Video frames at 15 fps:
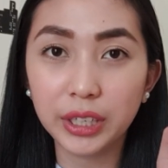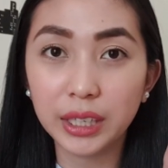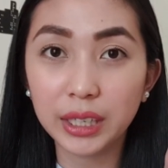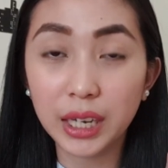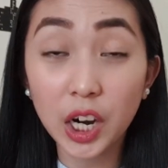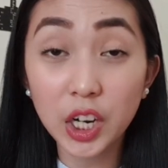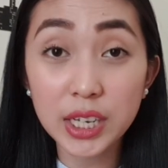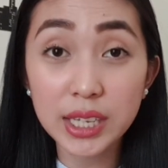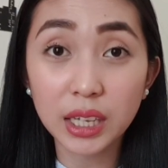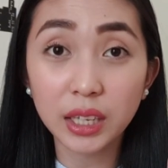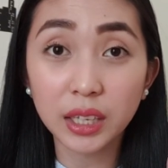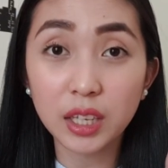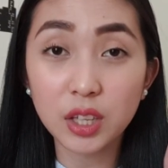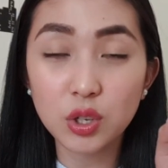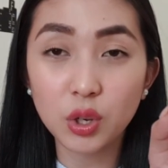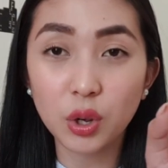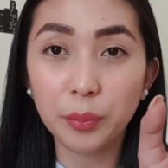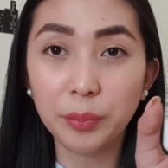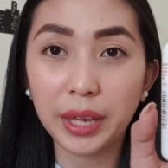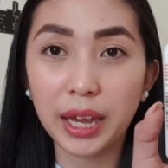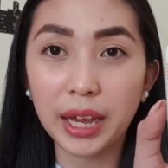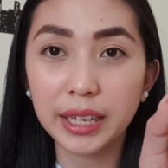nagkakaroon sila ng
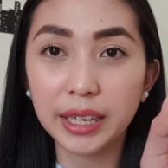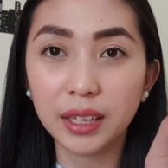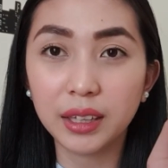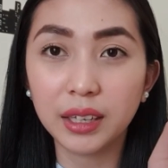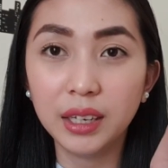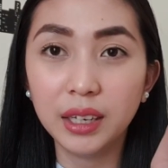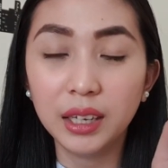insomnia. Ayan.